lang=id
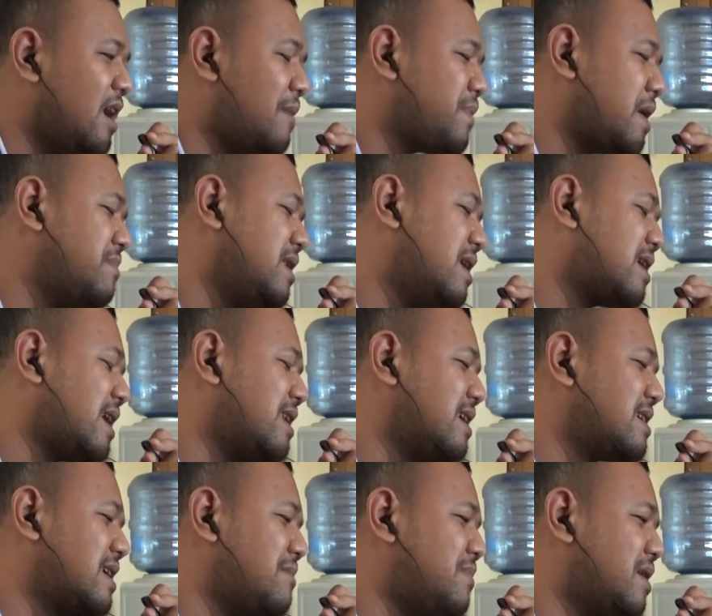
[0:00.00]
Apabila
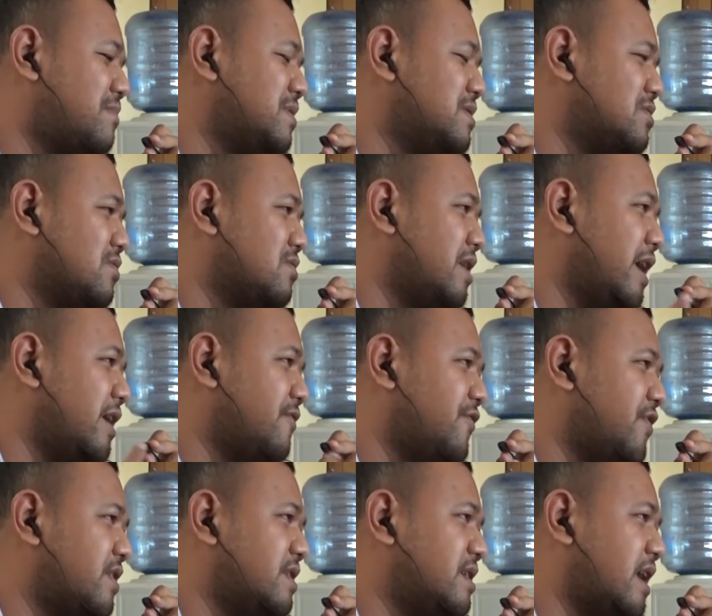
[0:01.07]
kalian gambar bentuk
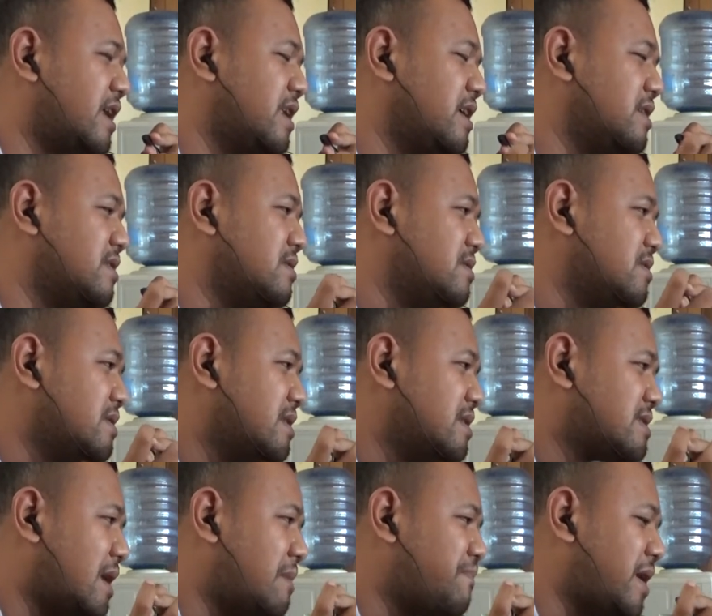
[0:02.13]
handphone dari
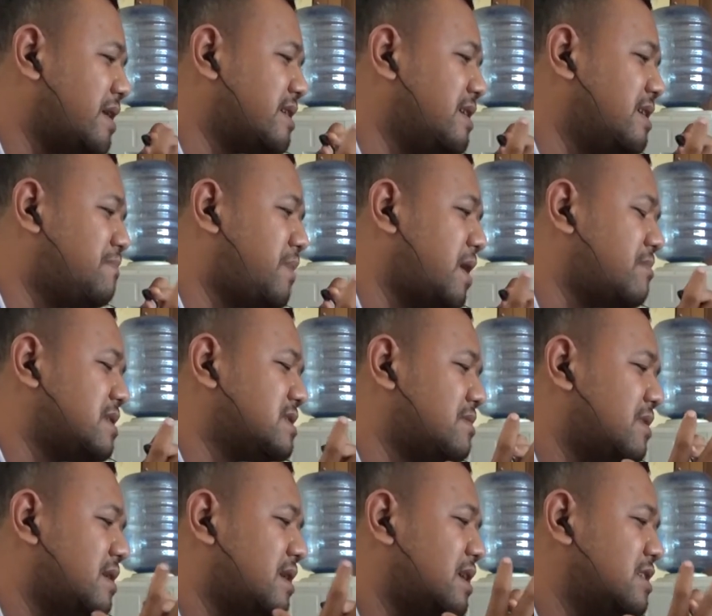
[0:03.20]
tampak dari depan
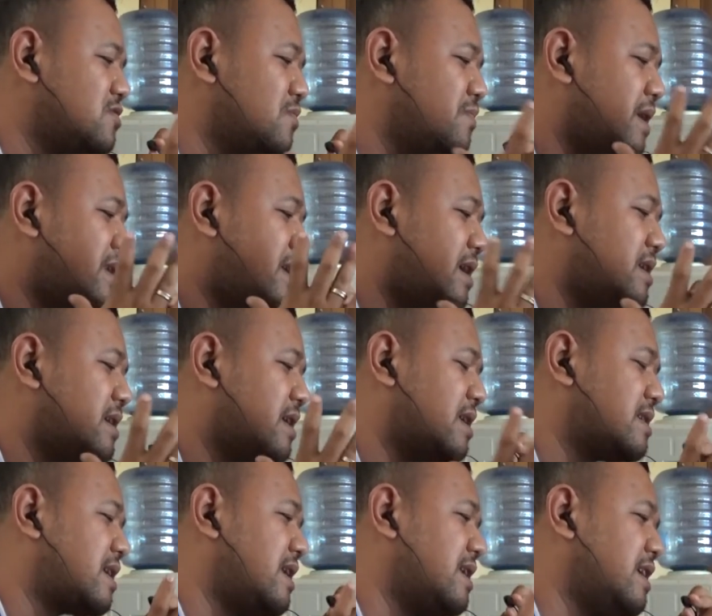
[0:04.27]
macam mana, itu beda
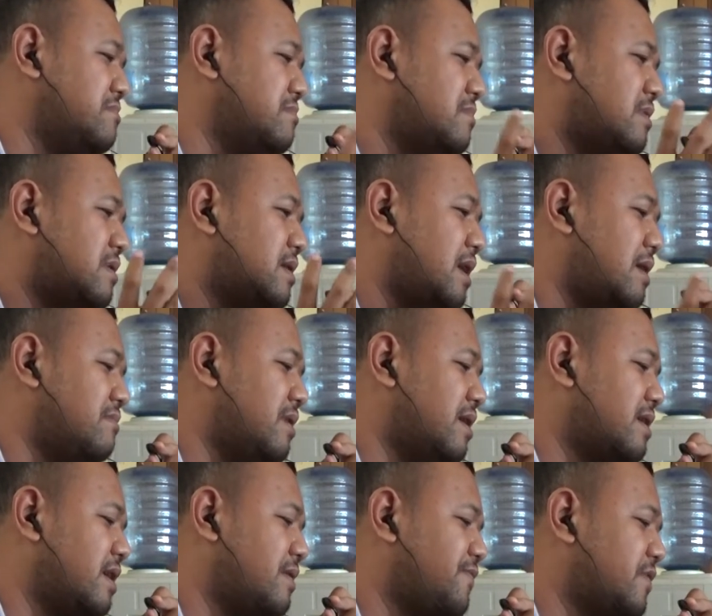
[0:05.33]
dengan kalian
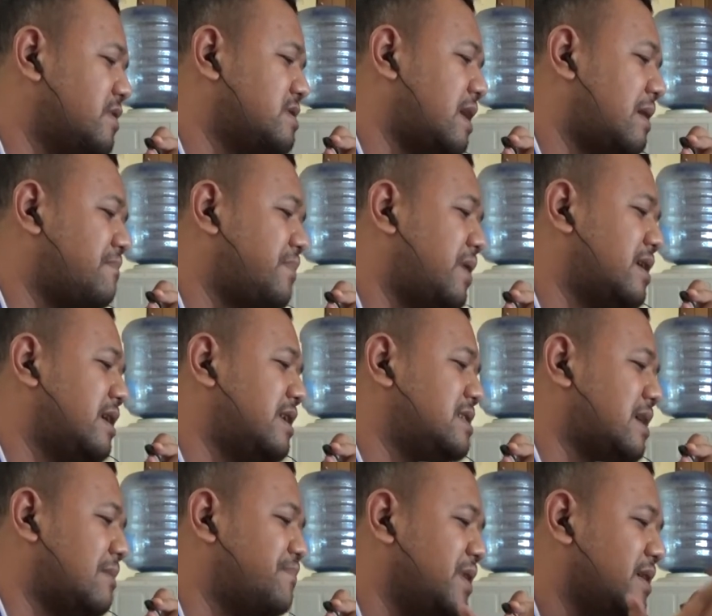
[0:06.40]
menggambar handphone tampak dari
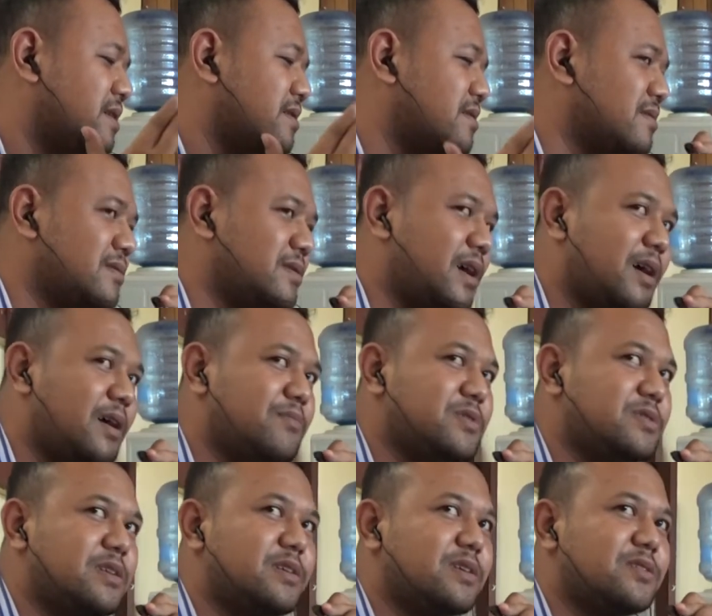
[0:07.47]
samping. Nah,
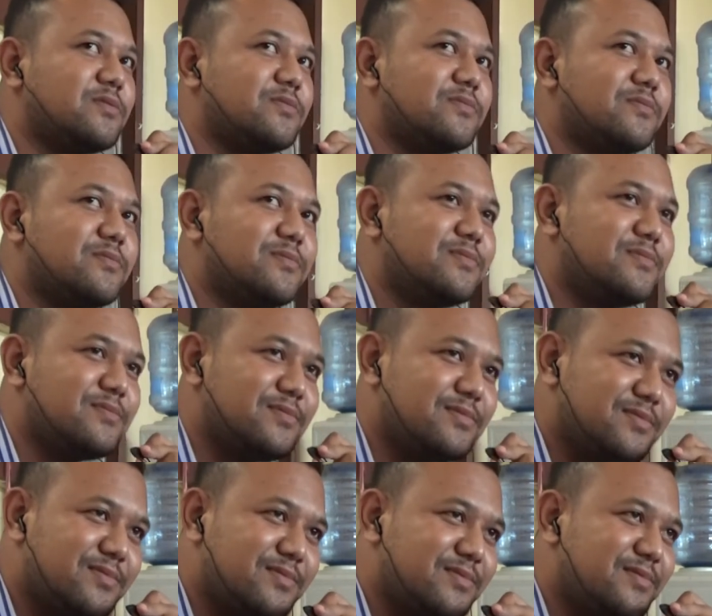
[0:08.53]
misalnya gitu.
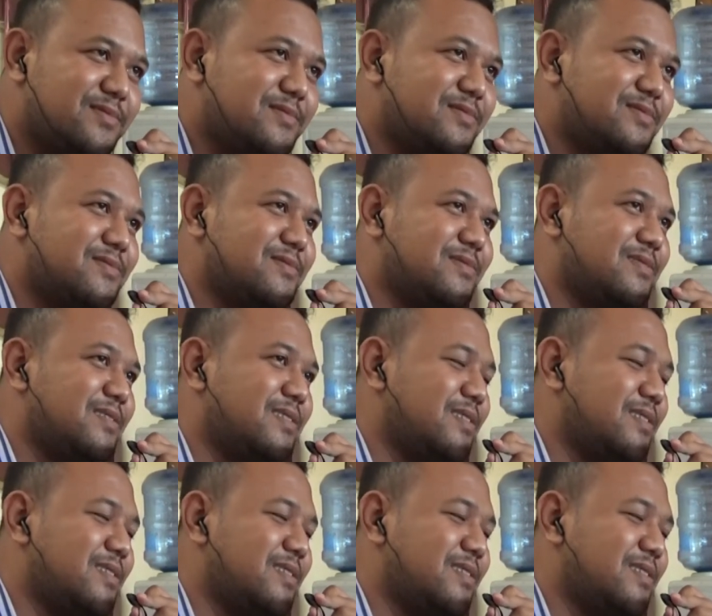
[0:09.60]
Tampak dari depan.